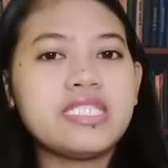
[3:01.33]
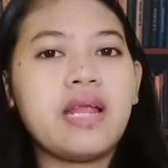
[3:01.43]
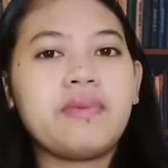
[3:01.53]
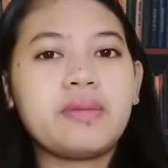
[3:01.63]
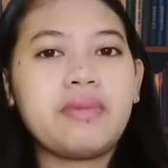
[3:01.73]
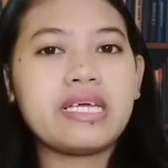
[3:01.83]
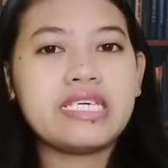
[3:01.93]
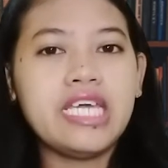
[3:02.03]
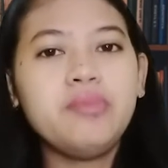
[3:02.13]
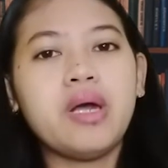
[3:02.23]
selamat
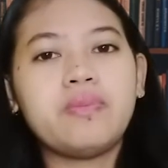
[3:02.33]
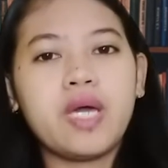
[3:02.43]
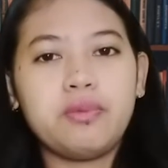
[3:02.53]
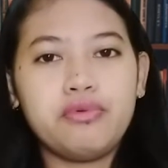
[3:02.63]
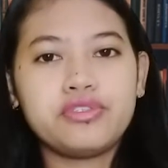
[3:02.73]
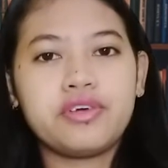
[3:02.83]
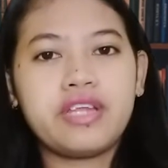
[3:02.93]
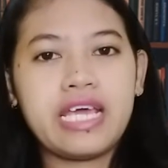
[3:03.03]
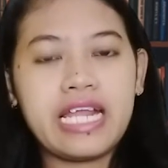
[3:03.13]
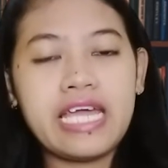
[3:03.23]
pagi Bapak Ibu
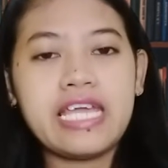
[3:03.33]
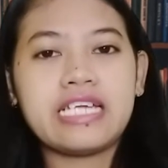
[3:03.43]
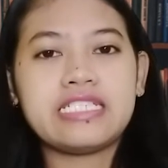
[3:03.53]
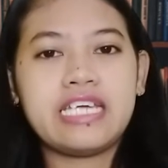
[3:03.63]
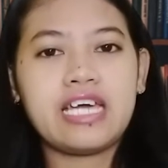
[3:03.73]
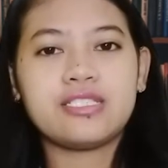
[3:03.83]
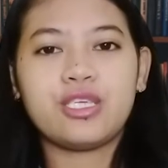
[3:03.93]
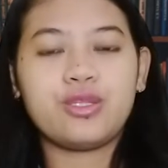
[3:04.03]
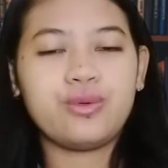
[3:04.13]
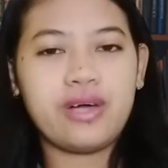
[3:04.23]
Saudara yang
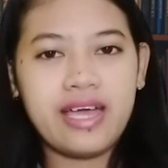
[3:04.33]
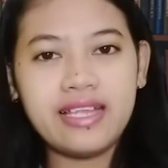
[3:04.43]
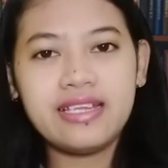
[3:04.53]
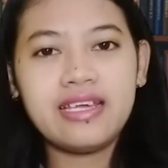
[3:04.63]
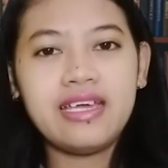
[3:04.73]
dikasih Tuhan